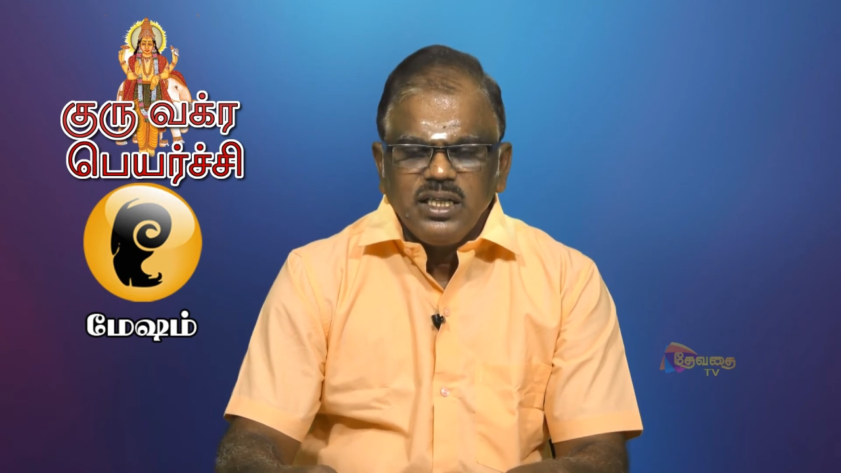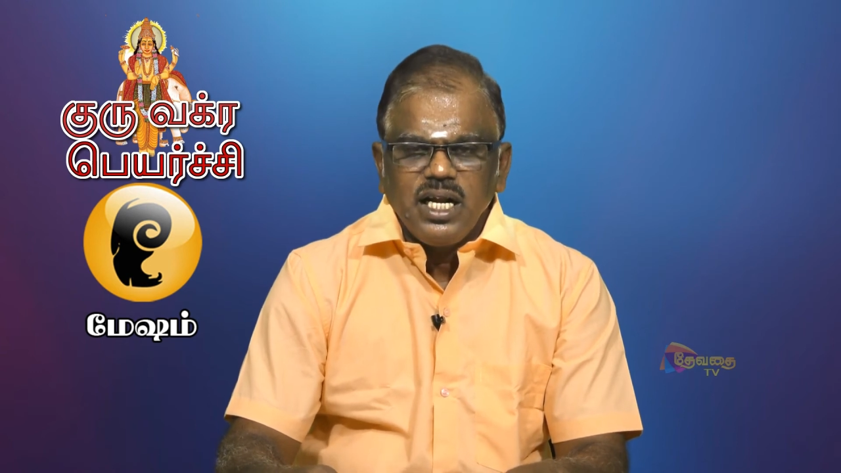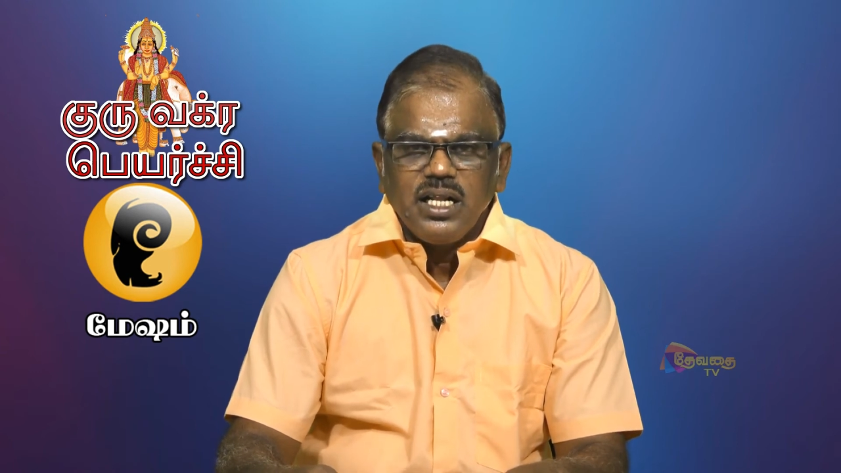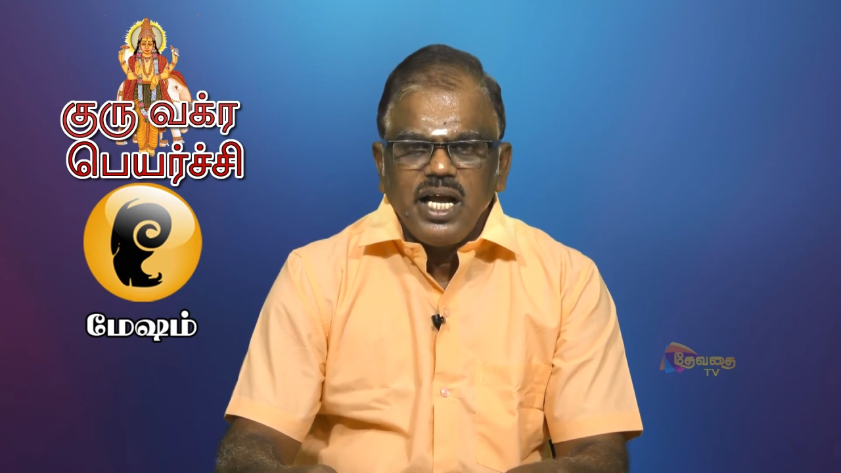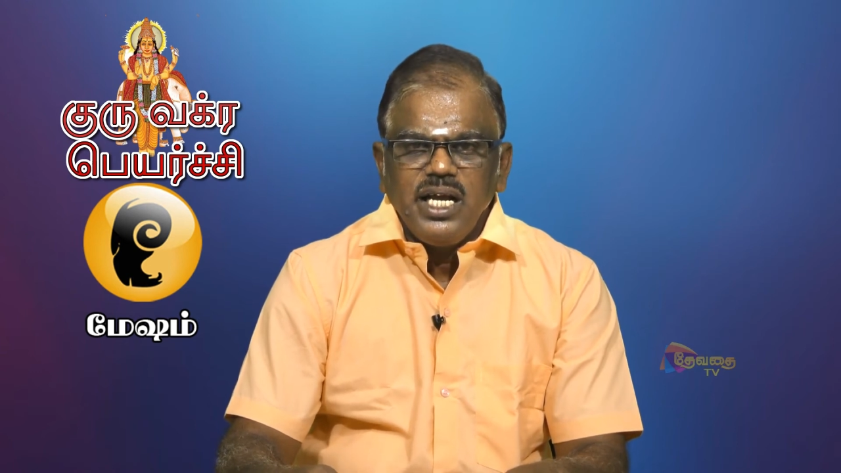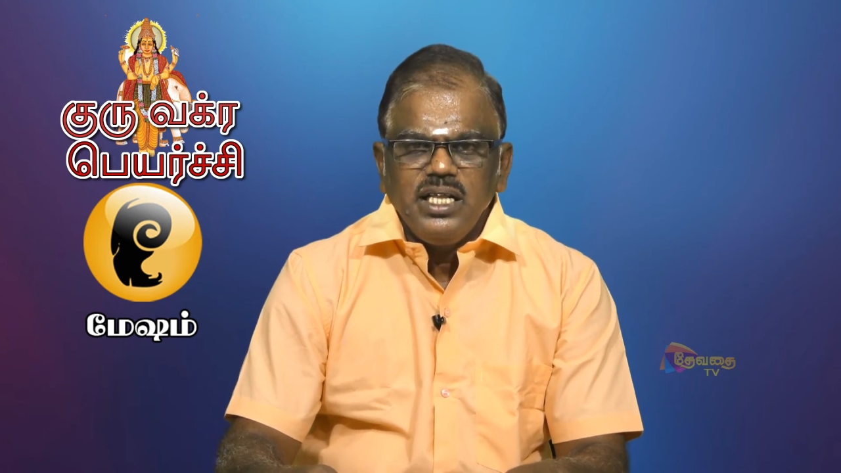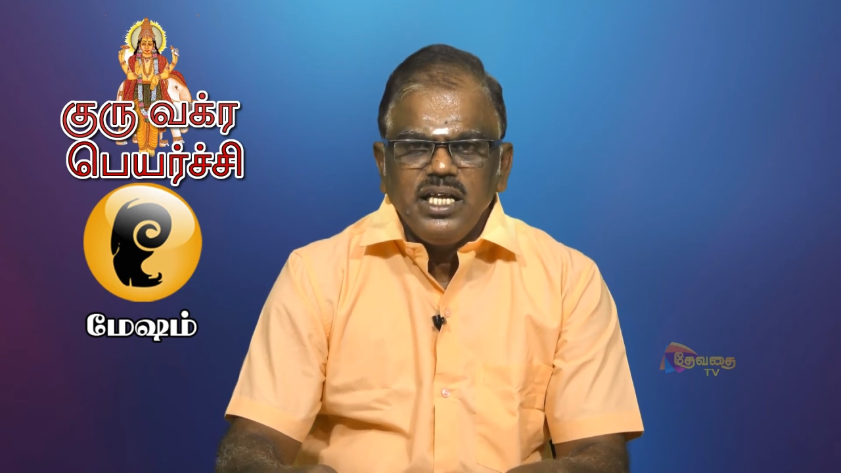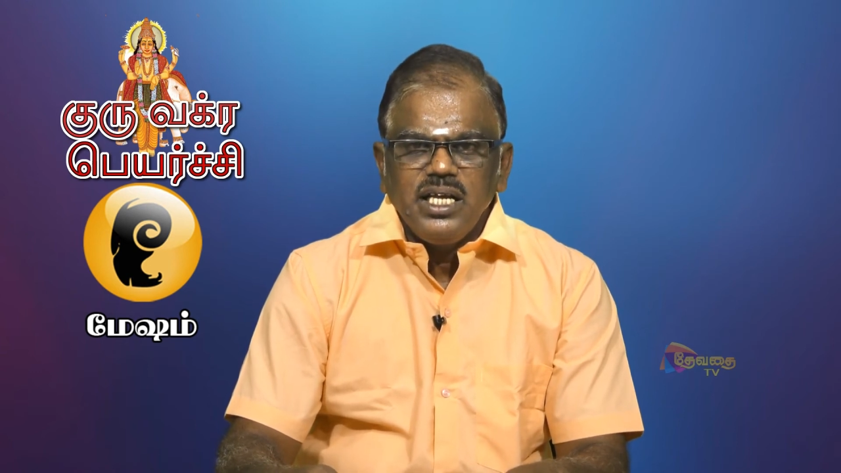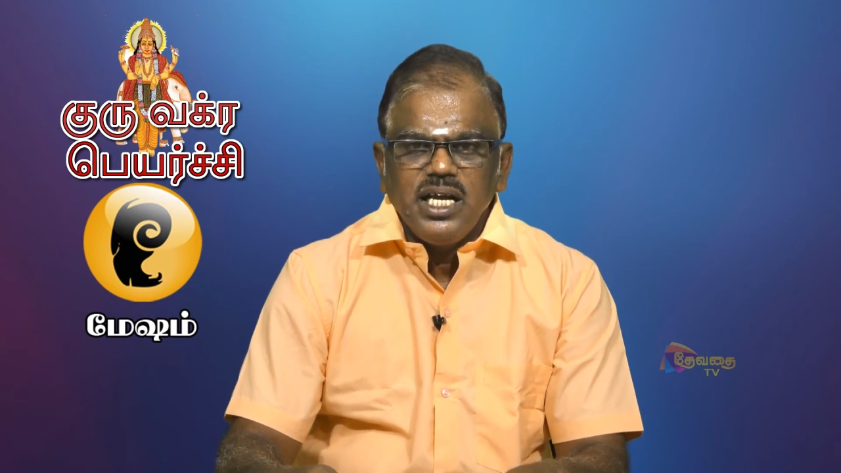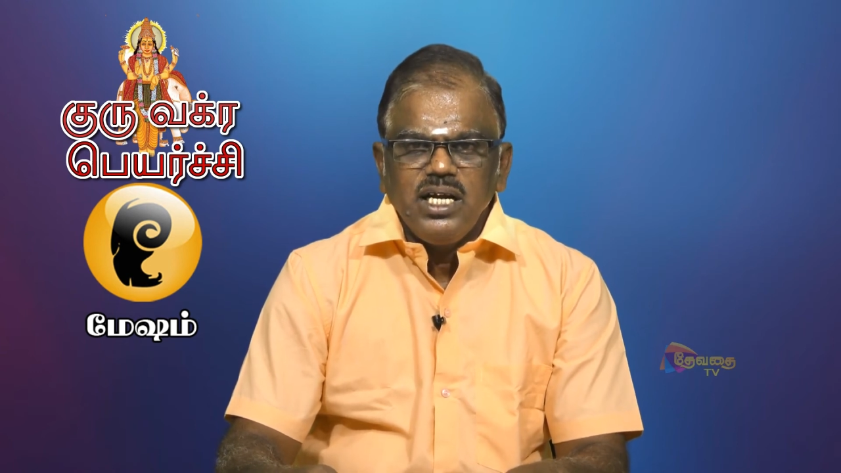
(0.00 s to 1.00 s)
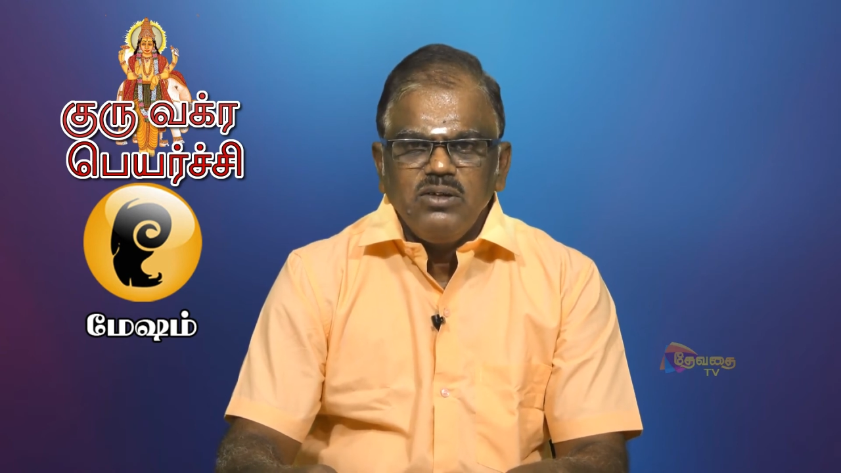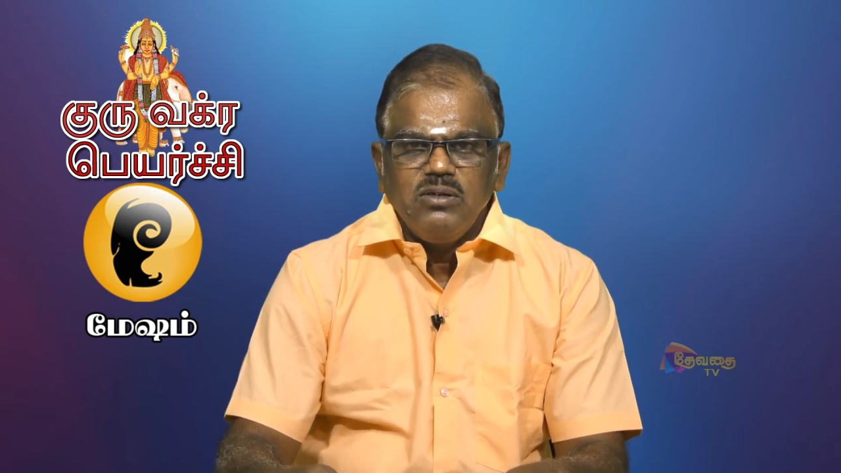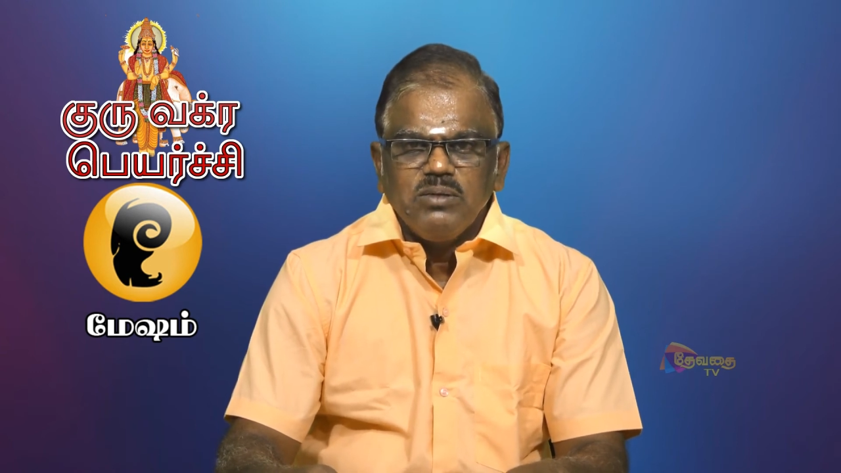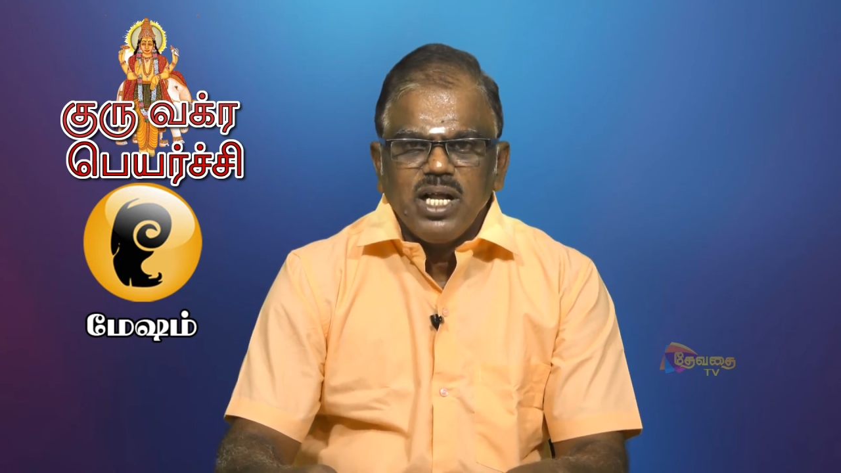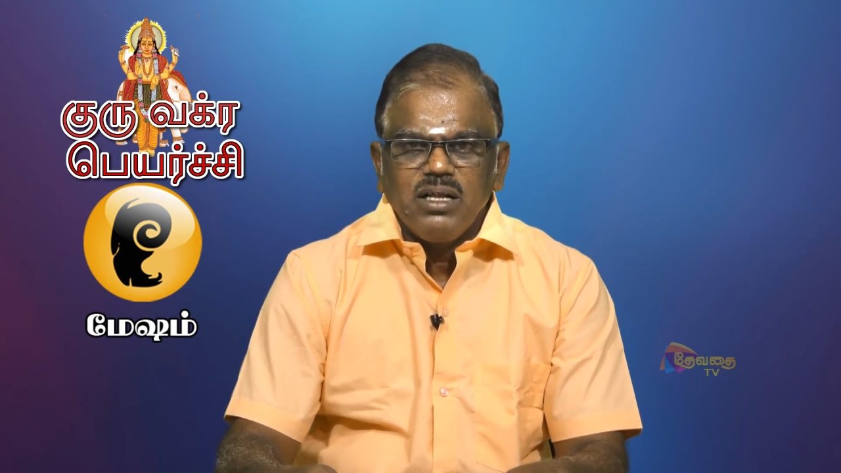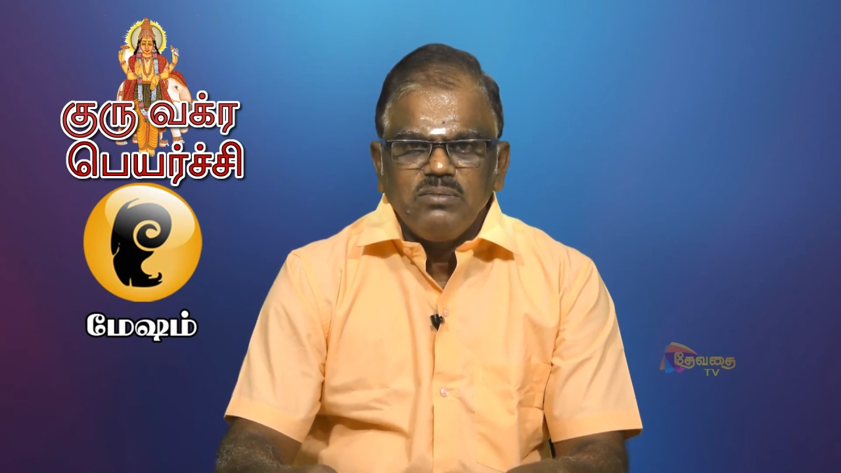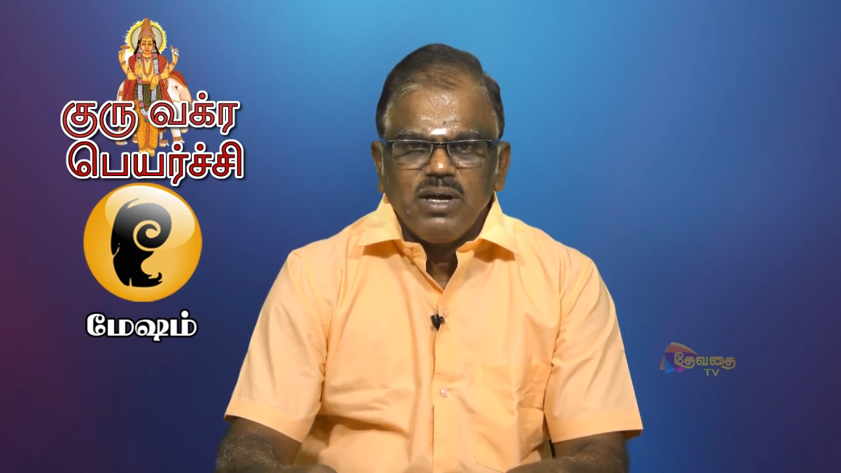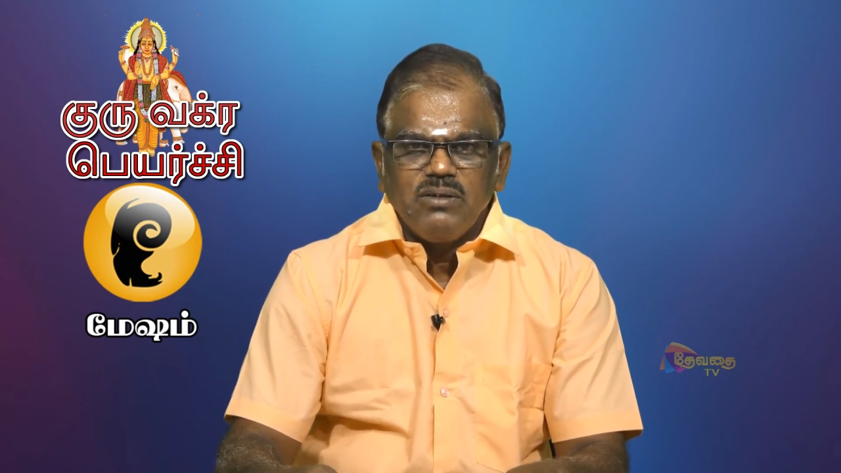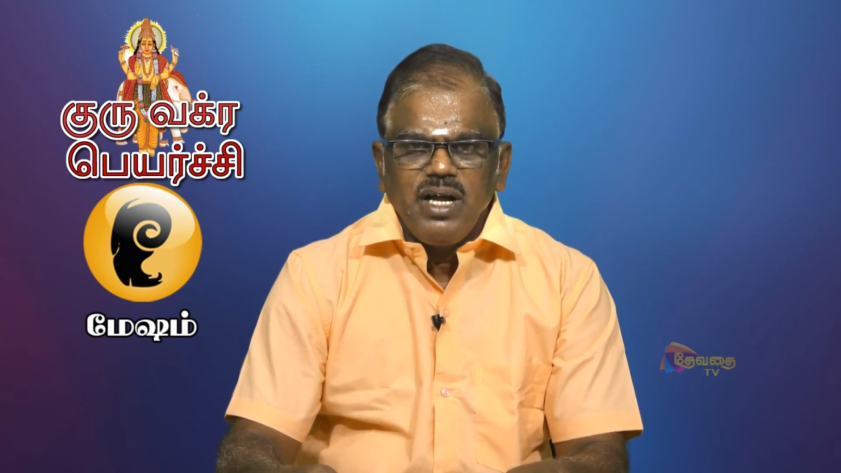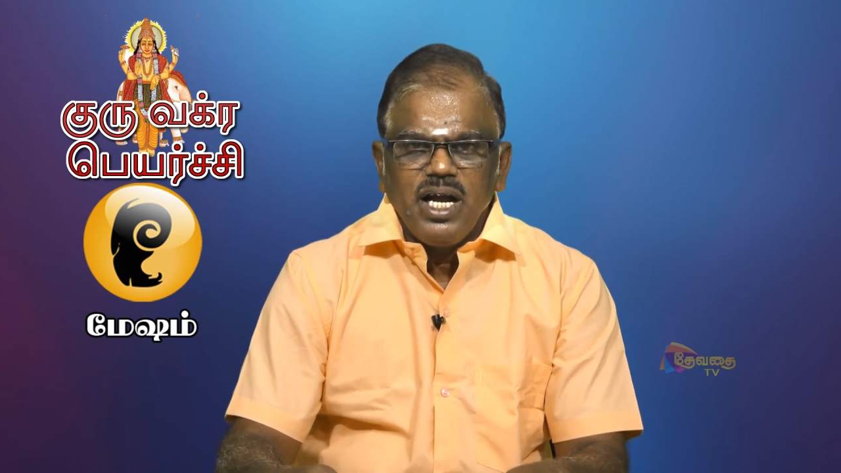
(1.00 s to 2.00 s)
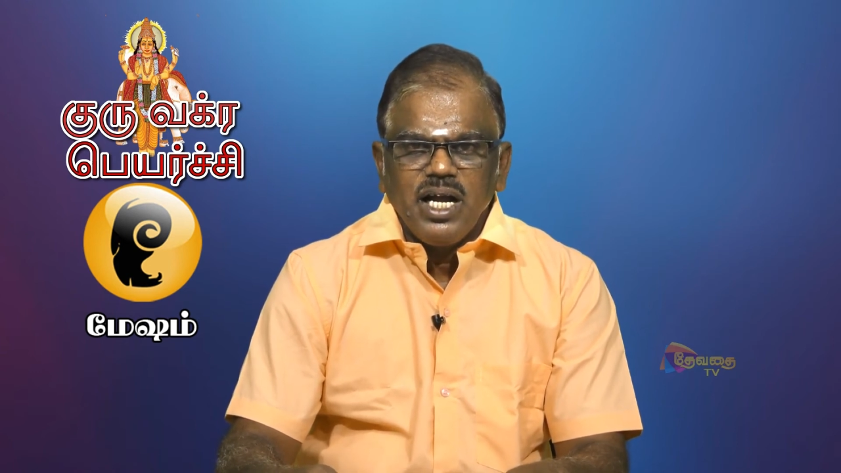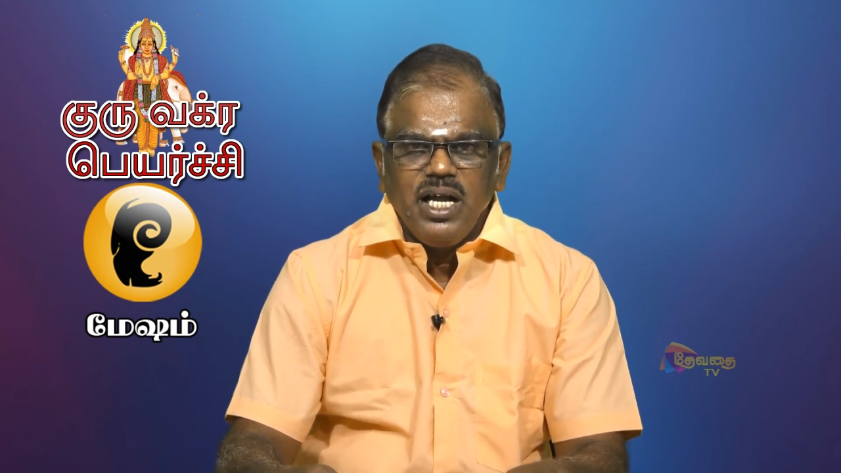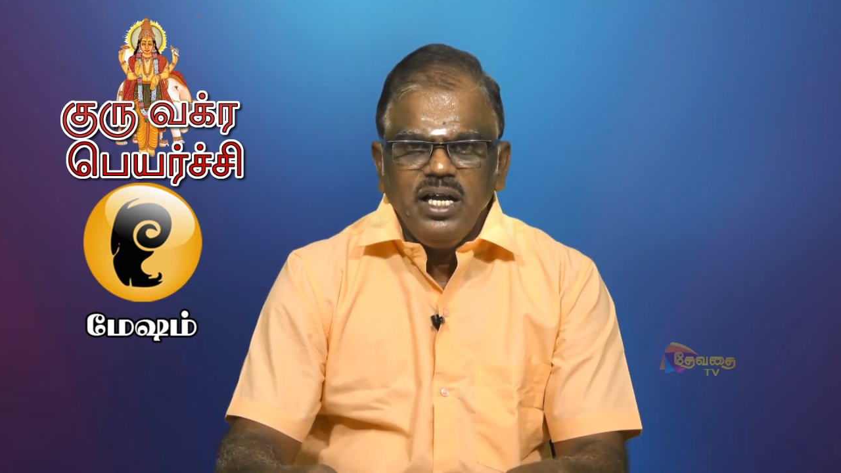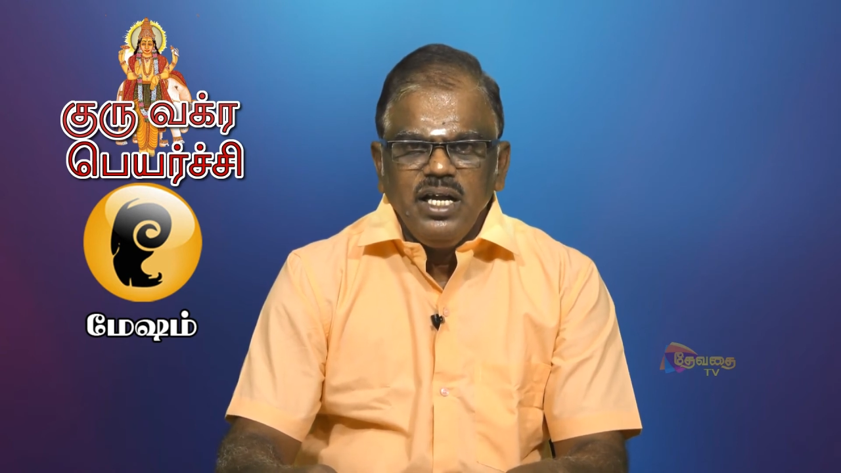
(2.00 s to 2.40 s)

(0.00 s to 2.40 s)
தனது ஐந்து ஏழு ஒன்பதாவது பார்வையாக